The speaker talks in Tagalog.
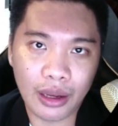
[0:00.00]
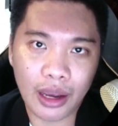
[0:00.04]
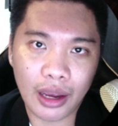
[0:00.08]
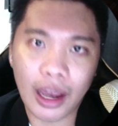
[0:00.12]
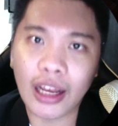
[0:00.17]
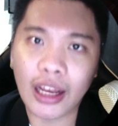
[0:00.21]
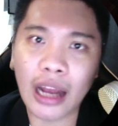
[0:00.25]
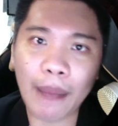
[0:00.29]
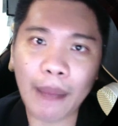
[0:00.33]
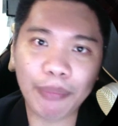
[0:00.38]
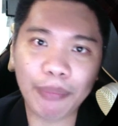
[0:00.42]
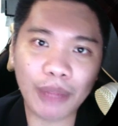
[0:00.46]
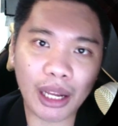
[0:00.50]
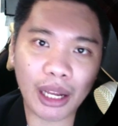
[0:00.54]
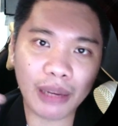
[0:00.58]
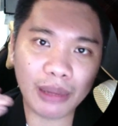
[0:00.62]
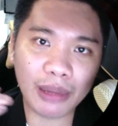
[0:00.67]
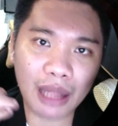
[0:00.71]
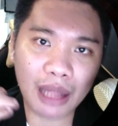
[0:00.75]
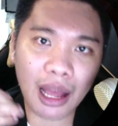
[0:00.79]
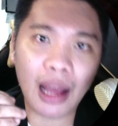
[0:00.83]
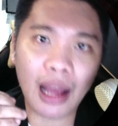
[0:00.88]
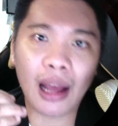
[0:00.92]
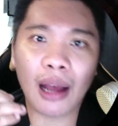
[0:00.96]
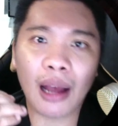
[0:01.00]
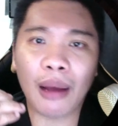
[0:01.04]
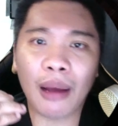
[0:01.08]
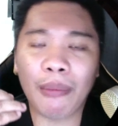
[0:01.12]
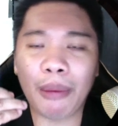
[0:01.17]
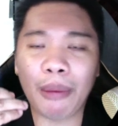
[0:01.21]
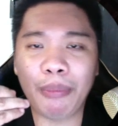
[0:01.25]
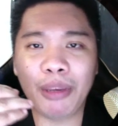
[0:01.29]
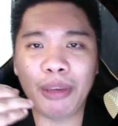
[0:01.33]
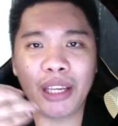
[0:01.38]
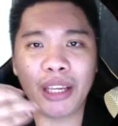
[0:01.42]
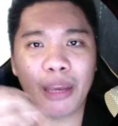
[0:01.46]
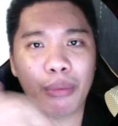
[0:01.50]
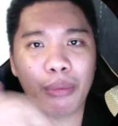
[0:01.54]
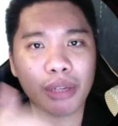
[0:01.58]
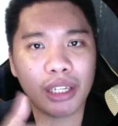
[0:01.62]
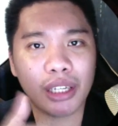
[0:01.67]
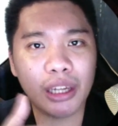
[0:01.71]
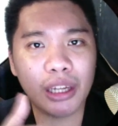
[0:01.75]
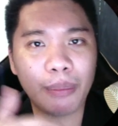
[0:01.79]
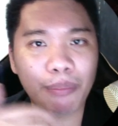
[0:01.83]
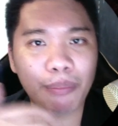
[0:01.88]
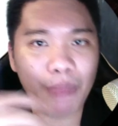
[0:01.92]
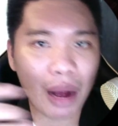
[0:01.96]
And after na mabigyan mo siya
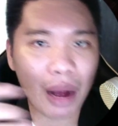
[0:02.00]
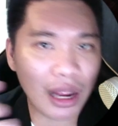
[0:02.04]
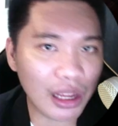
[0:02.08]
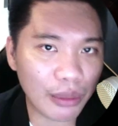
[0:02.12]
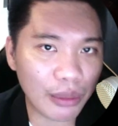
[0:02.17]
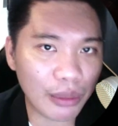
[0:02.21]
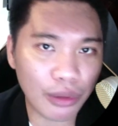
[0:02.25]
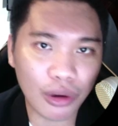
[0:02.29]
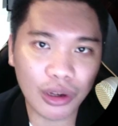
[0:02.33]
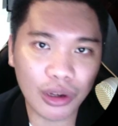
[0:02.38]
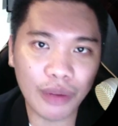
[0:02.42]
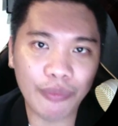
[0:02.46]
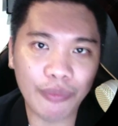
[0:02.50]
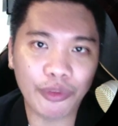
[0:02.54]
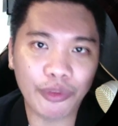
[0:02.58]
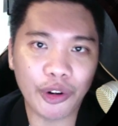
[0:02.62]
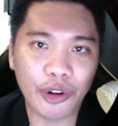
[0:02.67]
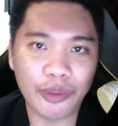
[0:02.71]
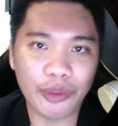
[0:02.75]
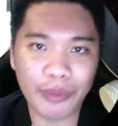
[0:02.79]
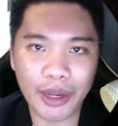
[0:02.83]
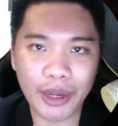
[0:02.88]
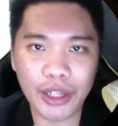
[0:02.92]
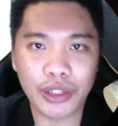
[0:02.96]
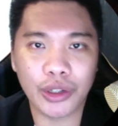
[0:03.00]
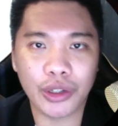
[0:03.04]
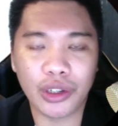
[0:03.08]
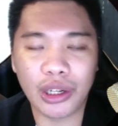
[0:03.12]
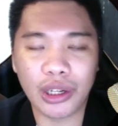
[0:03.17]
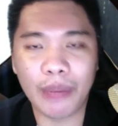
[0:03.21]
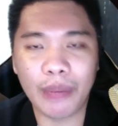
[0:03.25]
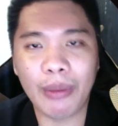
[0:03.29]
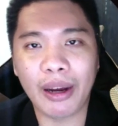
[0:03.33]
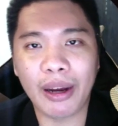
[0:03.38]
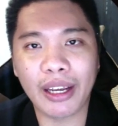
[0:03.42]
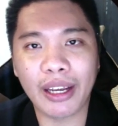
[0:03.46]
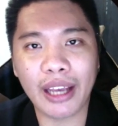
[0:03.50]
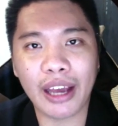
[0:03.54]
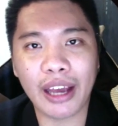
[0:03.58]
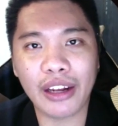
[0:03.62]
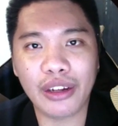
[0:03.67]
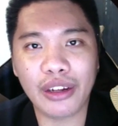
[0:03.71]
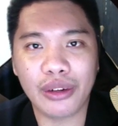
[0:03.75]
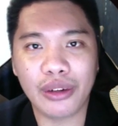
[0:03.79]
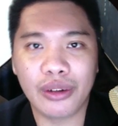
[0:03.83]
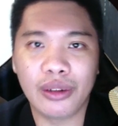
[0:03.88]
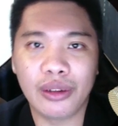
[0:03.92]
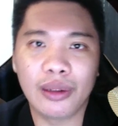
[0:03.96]
ng valuable information, ang
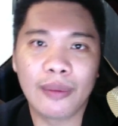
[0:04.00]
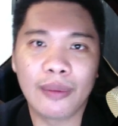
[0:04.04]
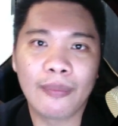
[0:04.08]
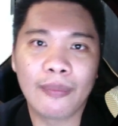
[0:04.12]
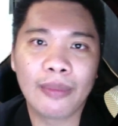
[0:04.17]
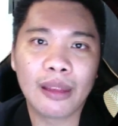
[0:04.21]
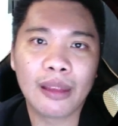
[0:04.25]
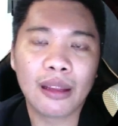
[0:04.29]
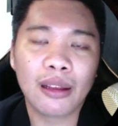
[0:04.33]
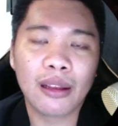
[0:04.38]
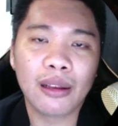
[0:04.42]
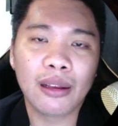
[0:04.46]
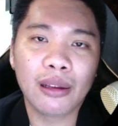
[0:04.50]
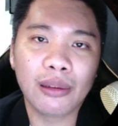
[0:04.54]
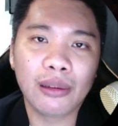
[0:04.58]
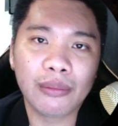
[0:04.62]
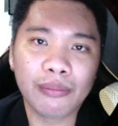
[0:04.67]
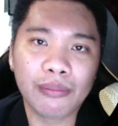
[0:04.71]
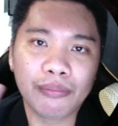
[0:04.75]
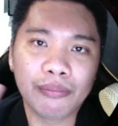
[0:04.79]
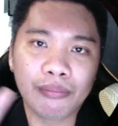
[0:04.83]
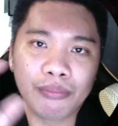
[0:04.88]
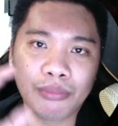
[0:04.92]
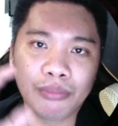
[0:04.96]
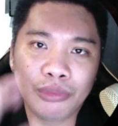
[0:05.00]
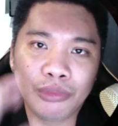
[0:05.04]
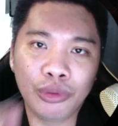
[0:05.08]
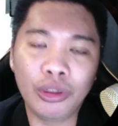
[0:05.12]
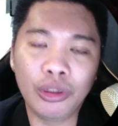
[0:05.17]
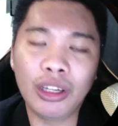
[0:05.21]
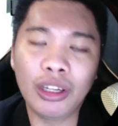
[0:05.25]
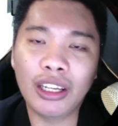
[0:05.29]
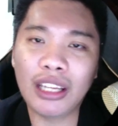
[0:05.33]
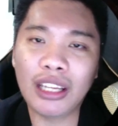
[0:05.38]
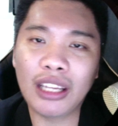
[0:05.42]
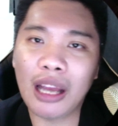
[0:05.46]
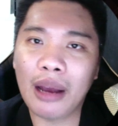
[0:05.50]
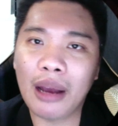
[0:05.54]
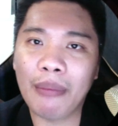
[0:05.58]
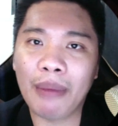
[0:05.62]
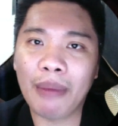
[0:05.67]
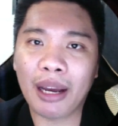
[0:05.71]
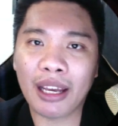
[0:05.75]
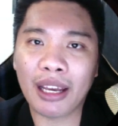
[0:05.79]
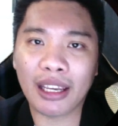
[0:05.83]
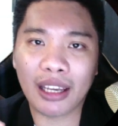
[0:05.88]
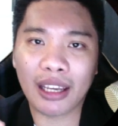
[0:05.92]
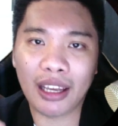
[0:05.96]
mangyari nun, doon na niya
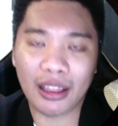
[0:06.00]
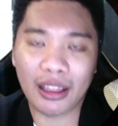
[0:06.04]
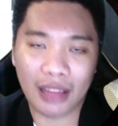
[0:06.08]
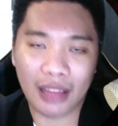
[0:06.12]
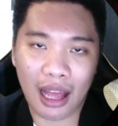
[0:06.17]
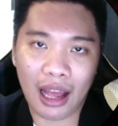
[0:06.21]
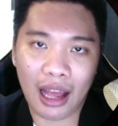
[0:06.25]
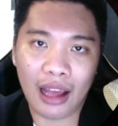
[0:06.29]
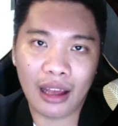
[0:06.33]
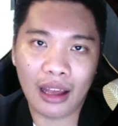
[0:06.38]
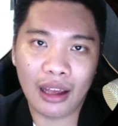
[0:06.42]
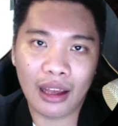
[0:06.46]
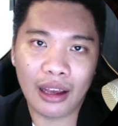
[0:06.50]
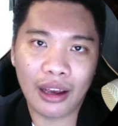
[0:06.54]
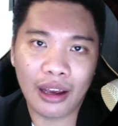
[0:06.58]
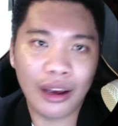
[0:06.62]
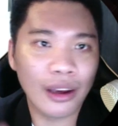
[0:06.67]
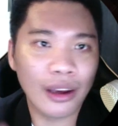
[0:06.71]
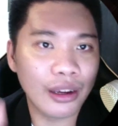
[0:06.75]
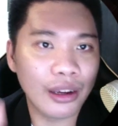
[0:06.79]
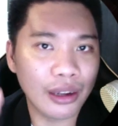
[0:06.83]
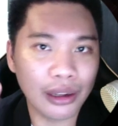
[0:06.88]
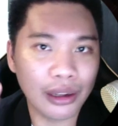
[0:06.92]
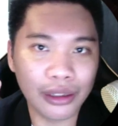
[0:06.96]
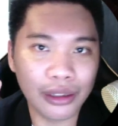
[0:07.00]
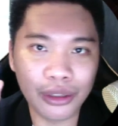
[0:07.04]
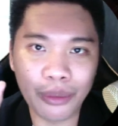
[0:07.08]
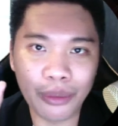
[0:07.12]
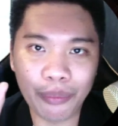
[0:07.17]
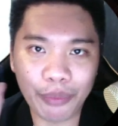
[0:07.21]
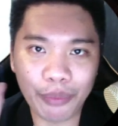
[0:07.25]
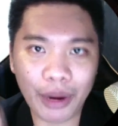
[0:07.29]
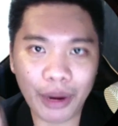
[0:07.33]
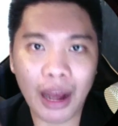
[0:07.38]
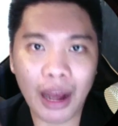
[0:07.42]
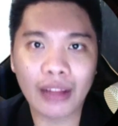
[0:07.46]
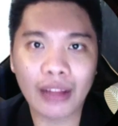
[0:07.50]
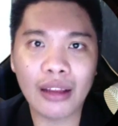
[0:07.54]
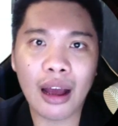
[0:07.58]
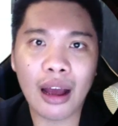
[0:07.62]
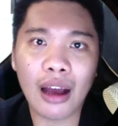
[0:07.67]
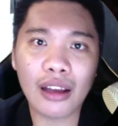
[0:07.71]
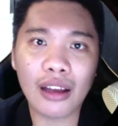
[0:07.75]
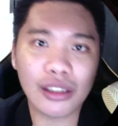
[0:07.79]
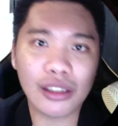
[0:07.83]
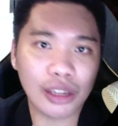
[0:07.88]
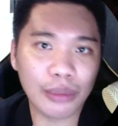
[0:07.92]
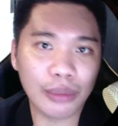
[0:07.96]
makikita yung
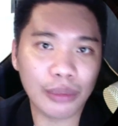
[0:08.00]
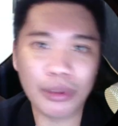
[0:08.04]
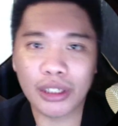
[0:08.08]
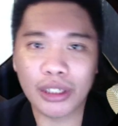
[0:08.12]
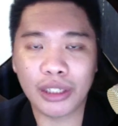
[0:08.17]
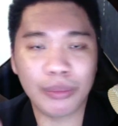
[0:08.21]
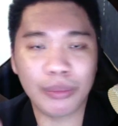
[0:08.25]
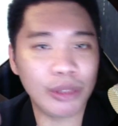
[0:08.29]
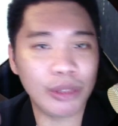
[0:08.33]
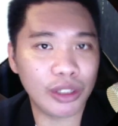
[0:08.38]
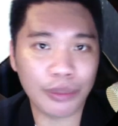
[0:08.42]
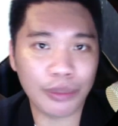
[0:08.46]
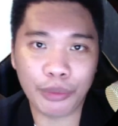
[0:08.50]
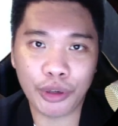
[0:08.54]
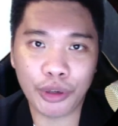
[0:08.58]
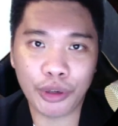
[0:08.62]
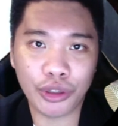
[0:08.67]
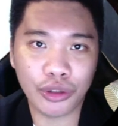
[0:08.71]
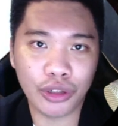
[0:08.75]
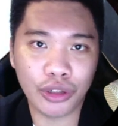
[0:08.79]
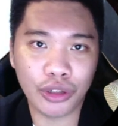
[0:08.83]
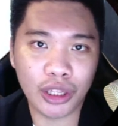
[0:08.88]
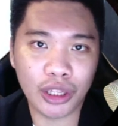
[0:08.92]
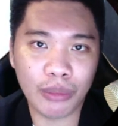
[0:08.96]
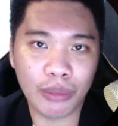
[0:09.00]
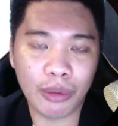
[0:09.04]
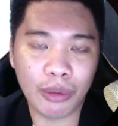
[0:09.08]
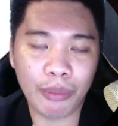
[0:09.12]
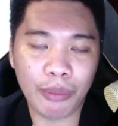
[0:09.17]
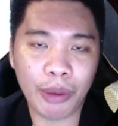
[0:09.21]
product, services, business opportunity mo.